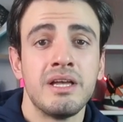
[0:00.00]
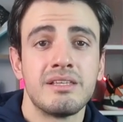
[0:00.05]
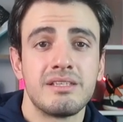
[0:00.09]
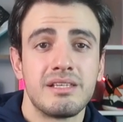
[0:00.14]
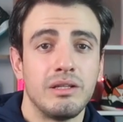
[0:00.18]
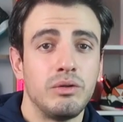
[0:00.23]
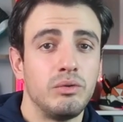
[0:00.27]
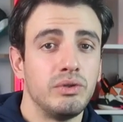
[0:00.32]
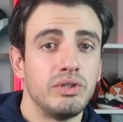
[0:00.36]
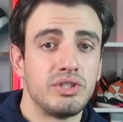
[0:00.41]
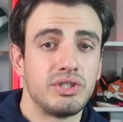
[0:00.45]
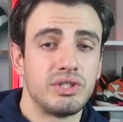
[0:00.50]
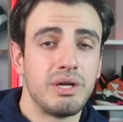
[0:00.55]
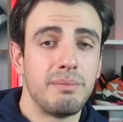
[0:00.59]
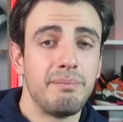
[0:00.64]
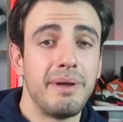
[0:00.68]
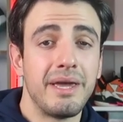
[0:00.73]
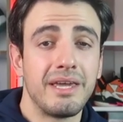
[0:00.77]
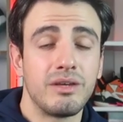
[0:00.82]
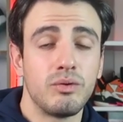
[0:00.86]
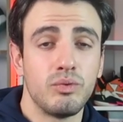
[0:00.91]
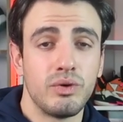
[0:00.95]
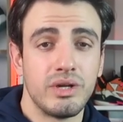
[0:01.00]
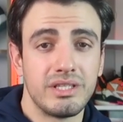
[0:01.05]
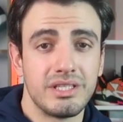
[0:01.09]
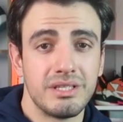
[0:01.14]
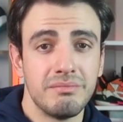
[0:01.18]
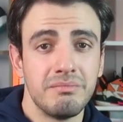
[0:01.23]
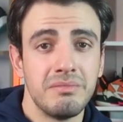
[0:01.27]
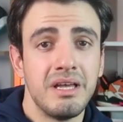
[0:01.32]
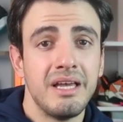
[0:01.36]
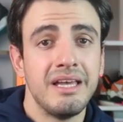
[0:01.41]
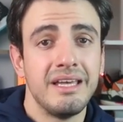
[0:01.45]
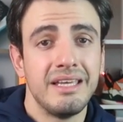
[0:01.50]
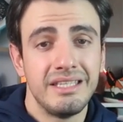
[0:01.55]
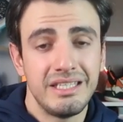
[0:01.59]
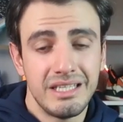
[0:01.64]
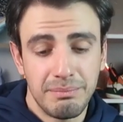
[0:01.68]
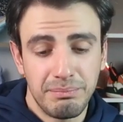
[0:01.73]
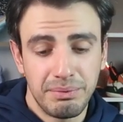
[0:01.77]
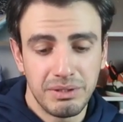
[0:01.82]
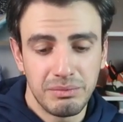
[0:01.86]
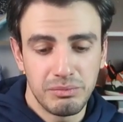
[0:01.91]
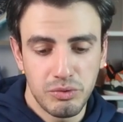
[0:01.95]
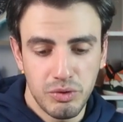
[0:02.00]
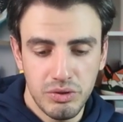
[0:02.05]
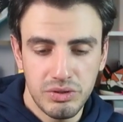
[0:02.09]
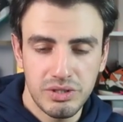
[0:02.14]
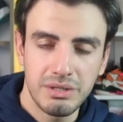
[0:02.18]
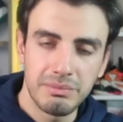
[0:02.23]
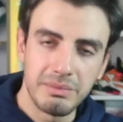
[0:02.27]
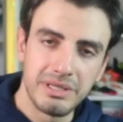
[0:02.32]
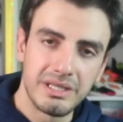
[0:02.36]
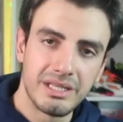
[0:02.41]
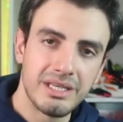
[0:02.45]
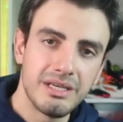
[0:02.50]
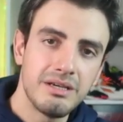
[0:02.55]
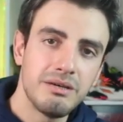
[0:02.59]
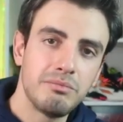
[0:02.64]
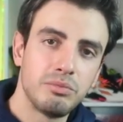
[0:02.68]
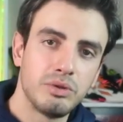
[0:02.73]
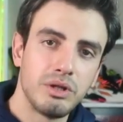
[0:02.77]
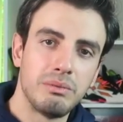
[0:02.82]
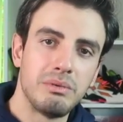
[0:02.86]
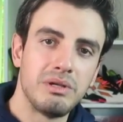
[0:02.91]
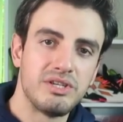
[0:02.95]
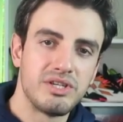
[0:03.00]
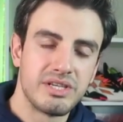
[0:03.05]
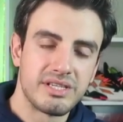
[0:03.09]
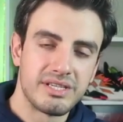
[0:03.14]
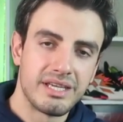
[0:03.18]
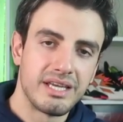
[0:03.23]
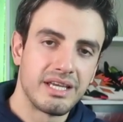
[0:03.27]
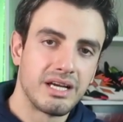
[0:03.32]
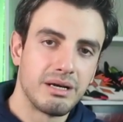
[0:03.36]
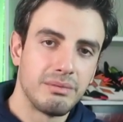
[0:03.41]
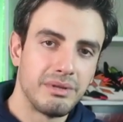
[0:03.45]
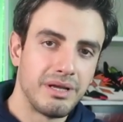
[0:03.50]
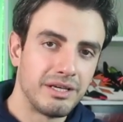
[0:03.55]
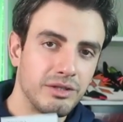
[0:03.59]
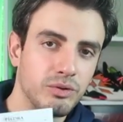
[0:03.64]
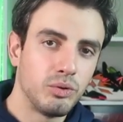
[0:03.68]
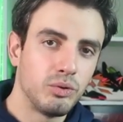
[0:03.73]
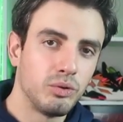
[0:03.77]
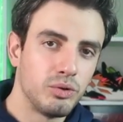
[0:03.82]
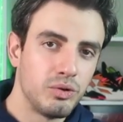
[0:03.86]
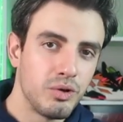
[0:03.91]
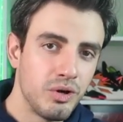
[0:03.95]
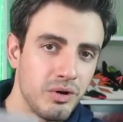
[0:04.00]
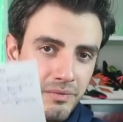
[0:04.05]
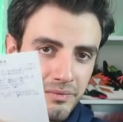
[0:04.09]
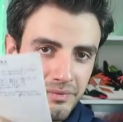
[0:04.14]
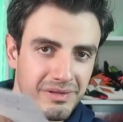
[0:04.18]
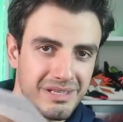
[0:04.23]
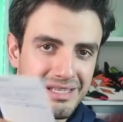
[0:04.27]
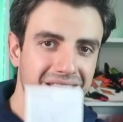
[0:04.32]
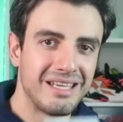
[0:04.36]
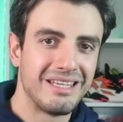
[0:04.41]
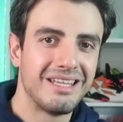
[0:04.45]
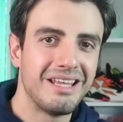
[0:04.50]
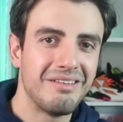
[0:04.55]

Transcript: Salon dışına pek üretim yapılmıyor. Tabii ki bulabileceğiniz ayakkabılar da oluyor. senin